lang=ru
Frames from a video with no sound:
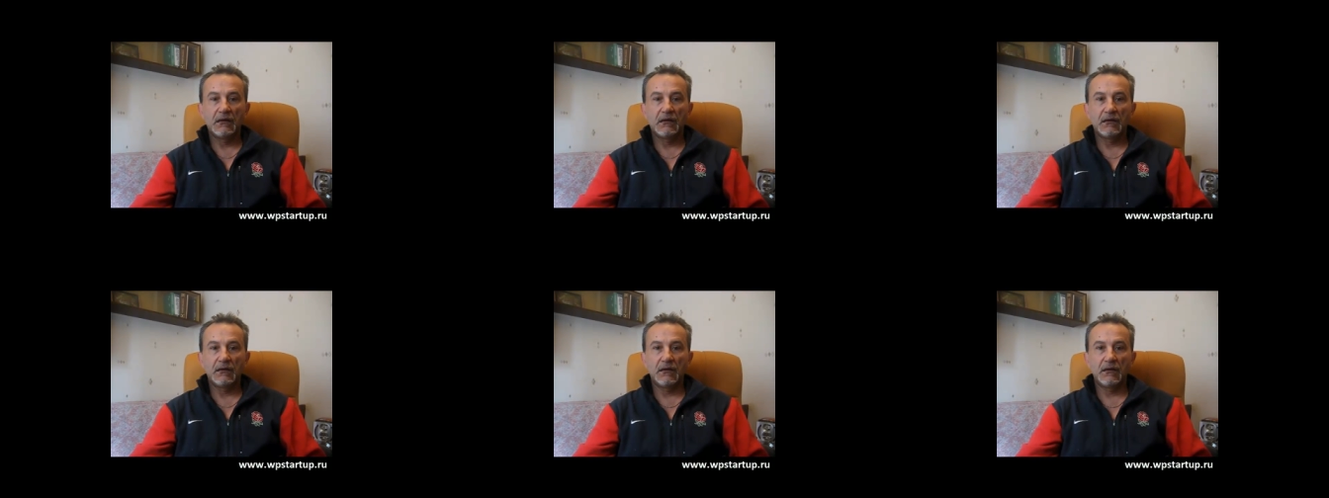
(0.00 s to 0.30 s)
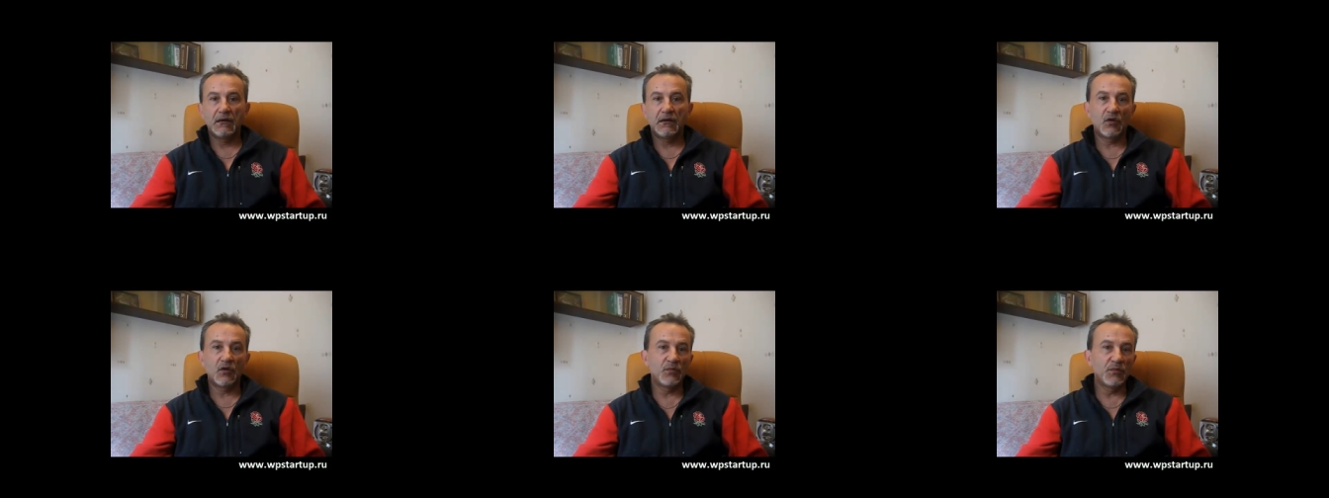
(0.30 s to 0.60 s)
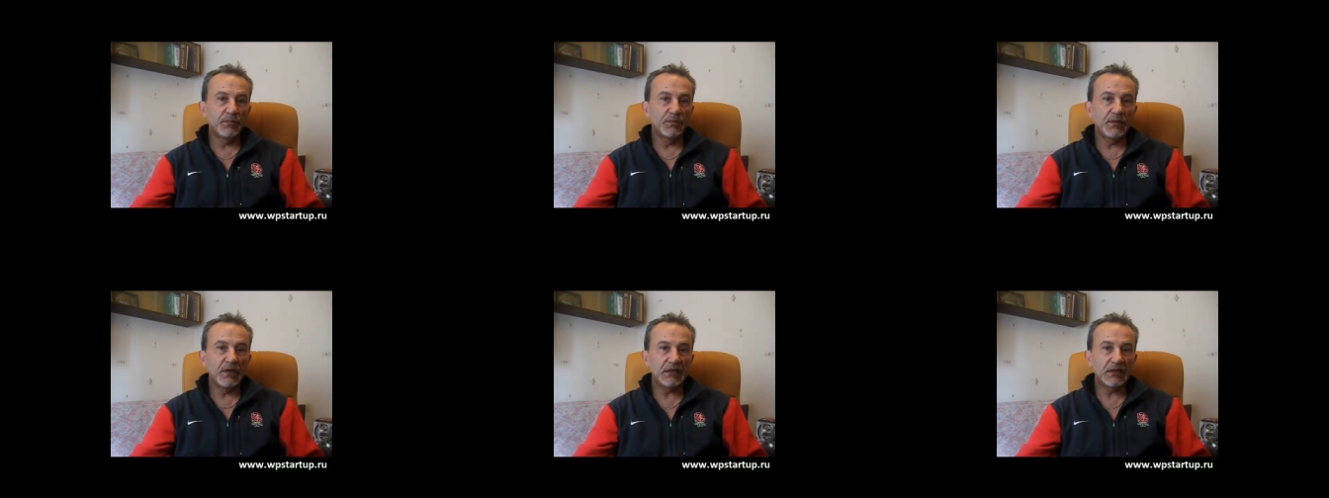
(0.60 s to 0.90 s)
Э,
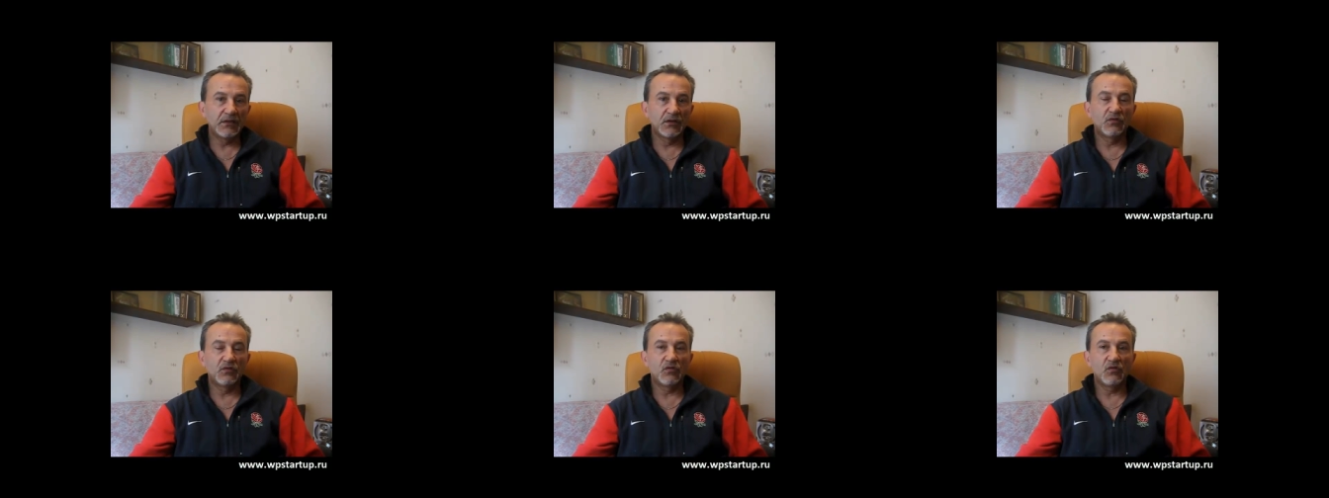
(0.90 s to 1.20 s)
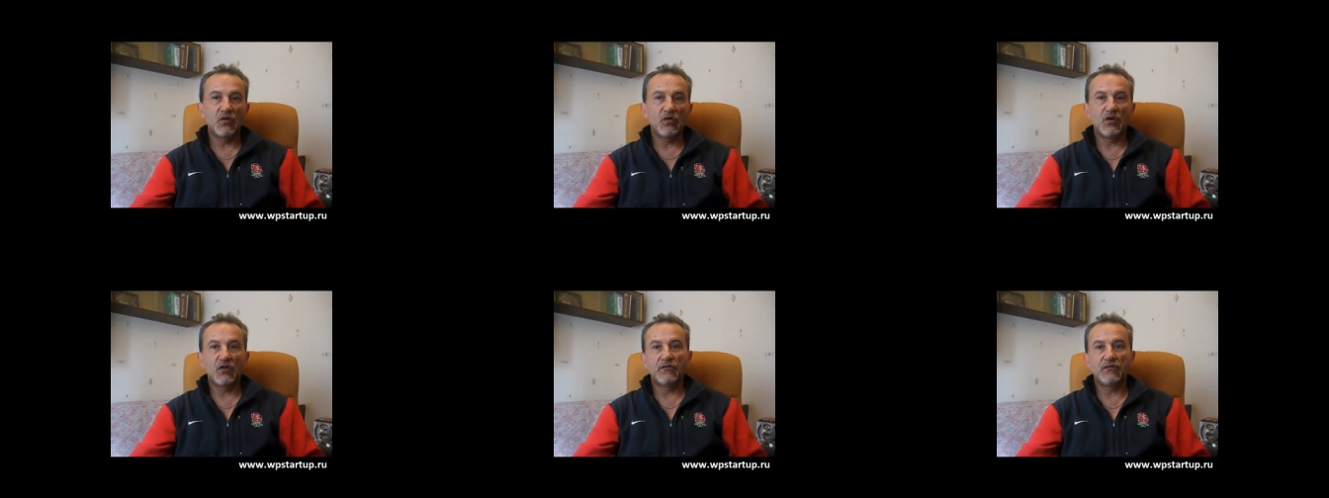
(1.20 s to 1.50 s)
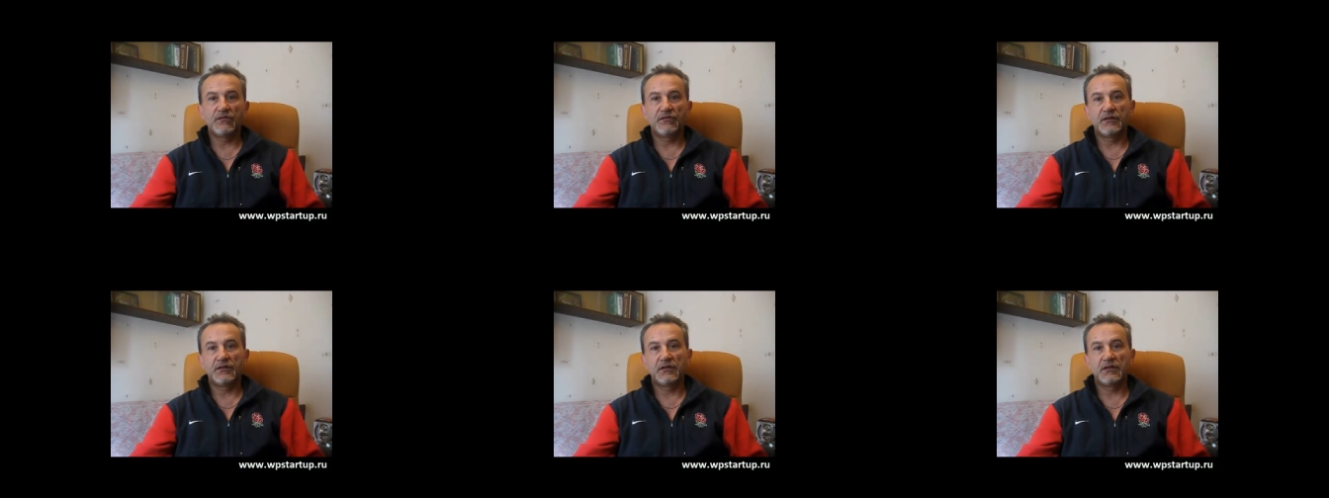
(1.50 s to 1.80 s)
кроме платных уроков,
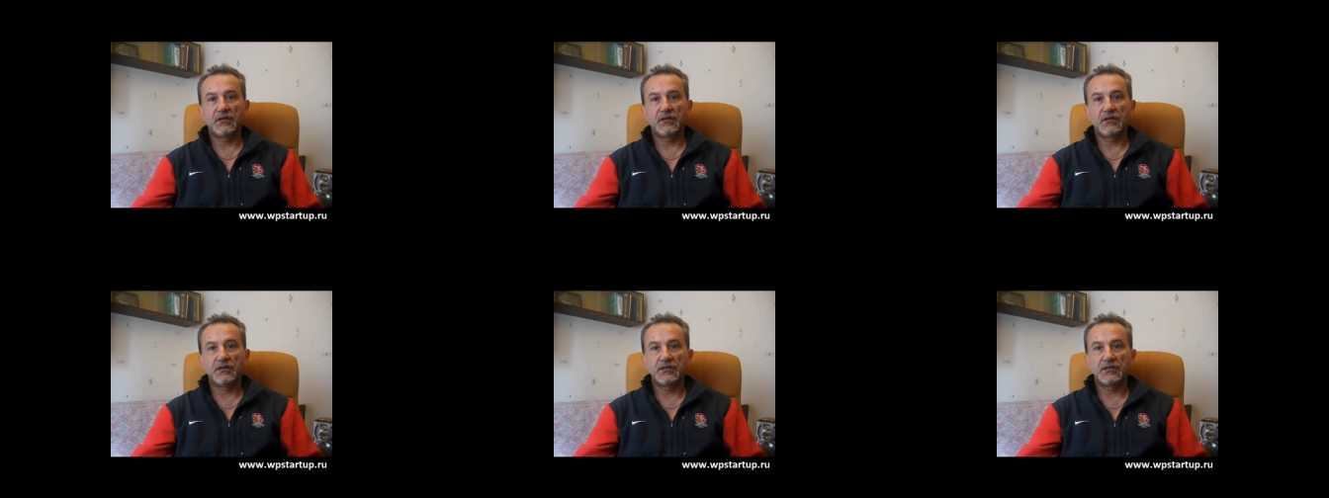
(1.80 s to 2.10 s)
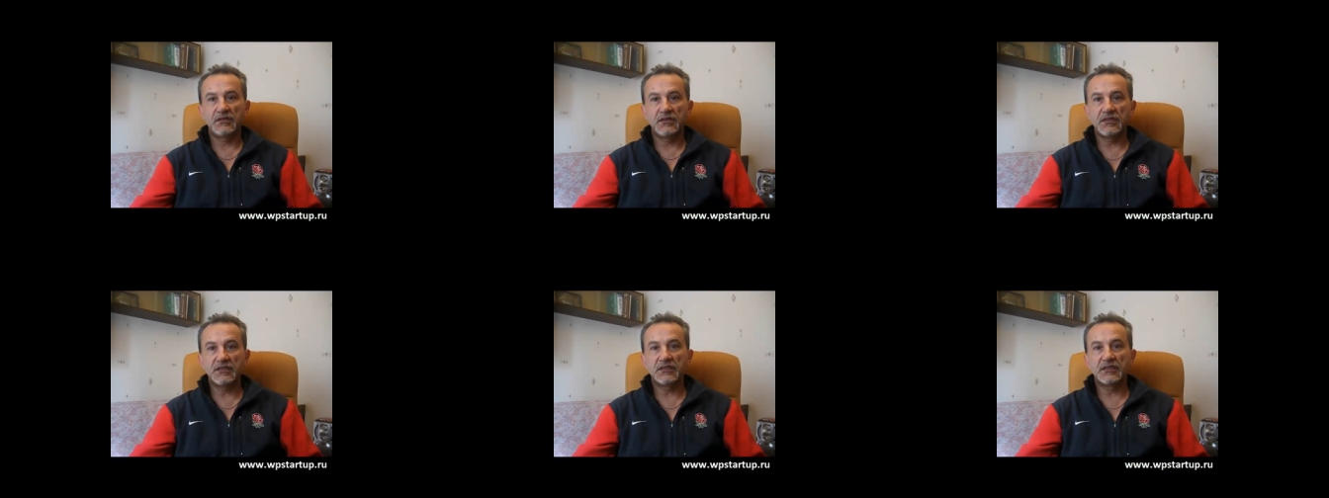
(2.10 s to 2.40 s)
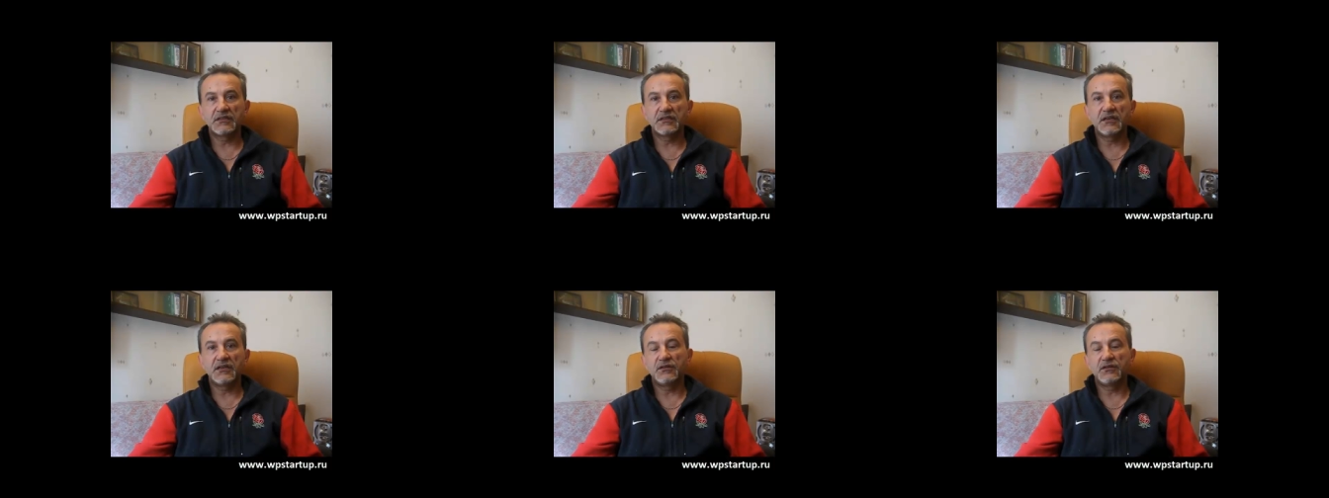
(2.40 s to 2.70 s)
э, здесь на
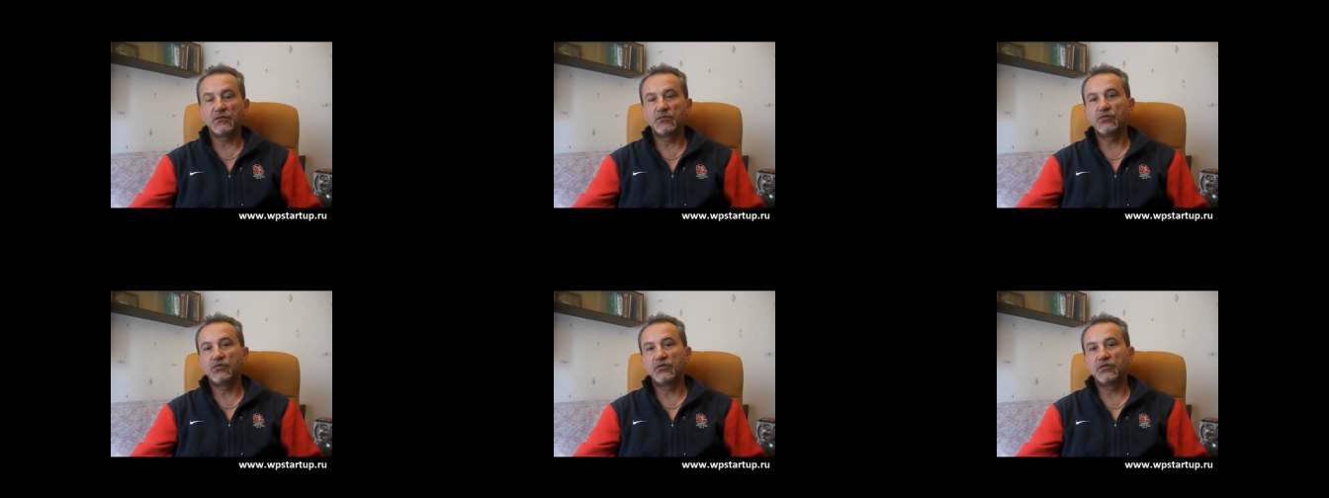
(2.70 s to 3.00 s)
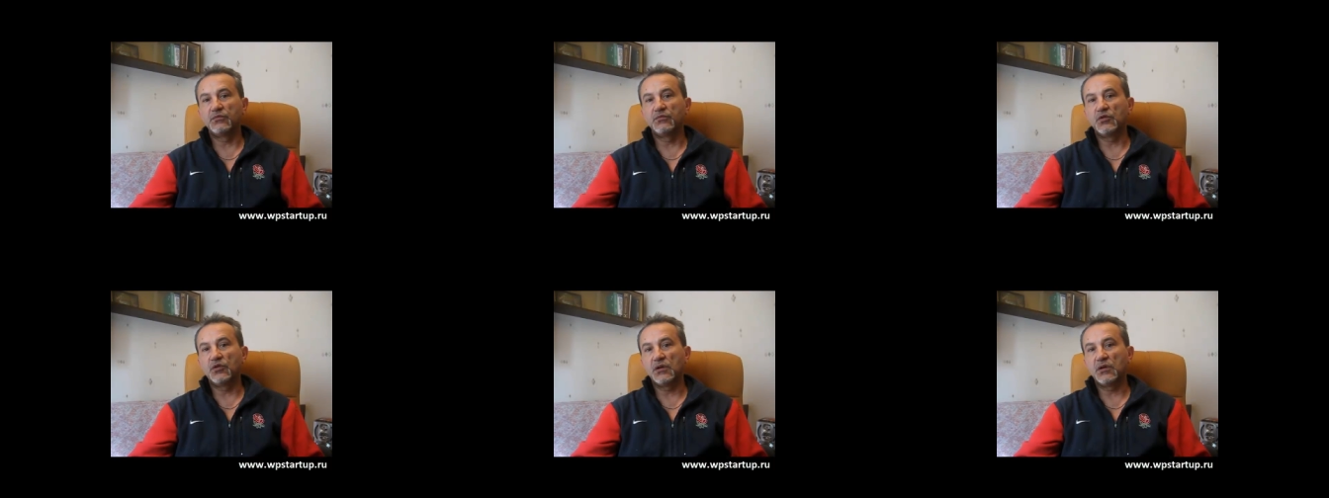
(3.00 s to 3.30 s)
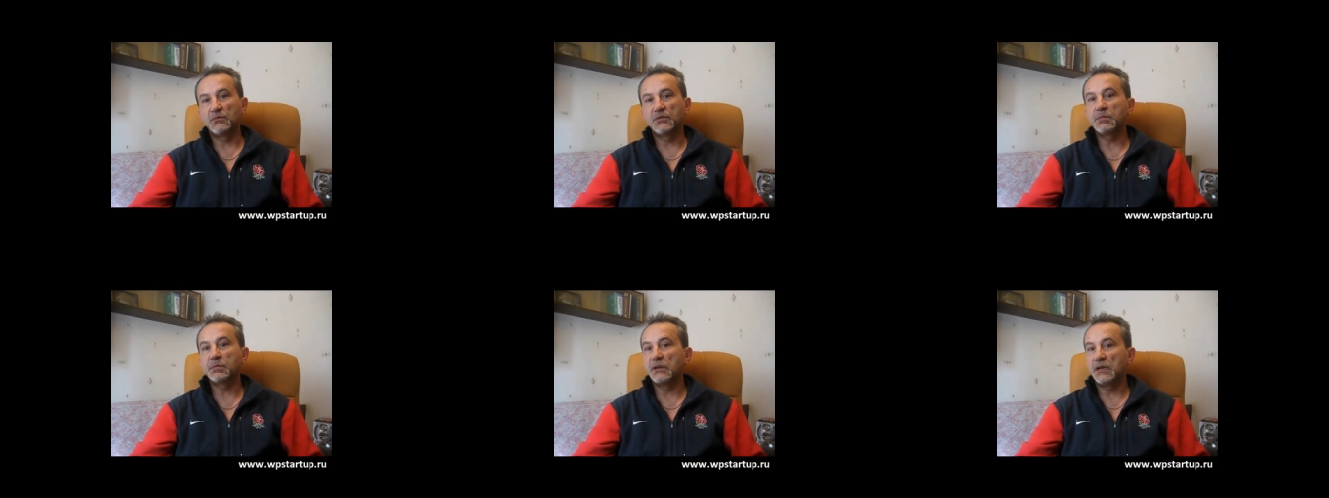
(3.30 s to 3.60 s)
сайте будет много
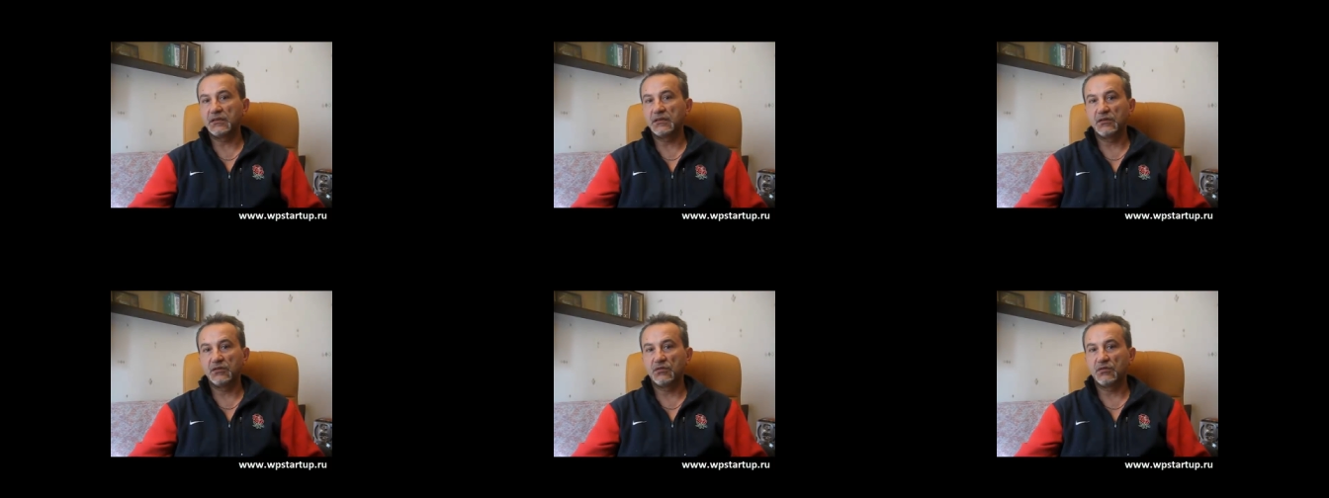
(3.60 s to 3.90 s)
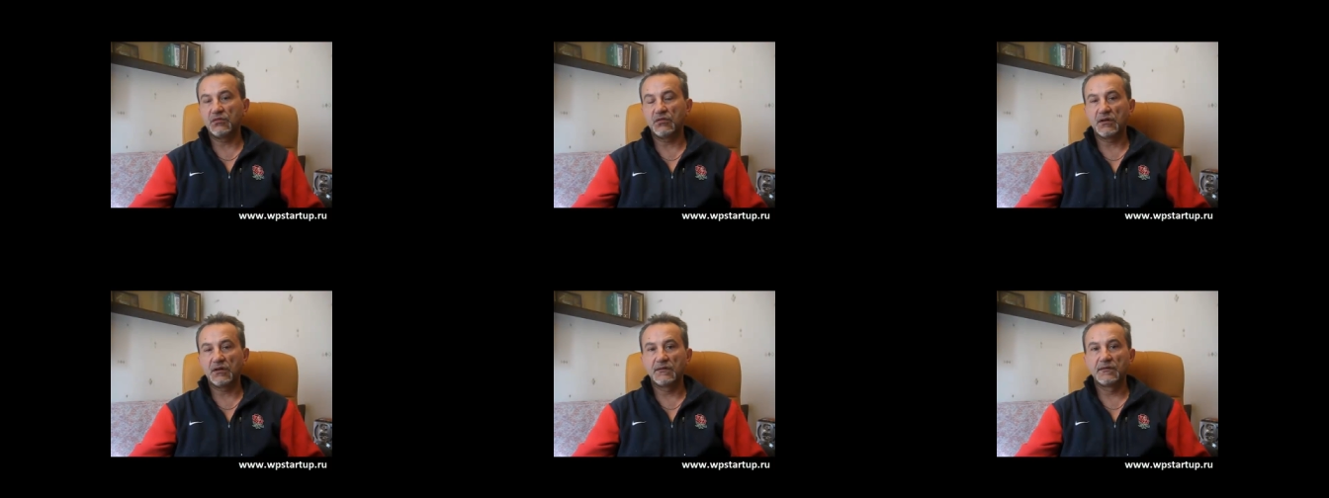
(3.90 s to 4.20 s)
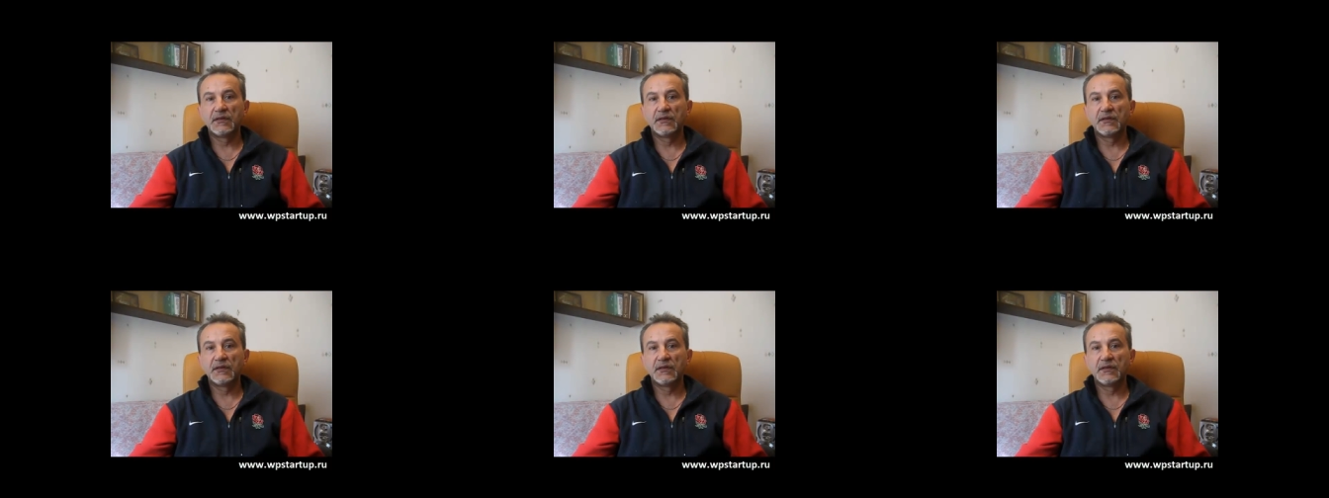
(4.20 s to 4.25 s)
бесплатных уроков.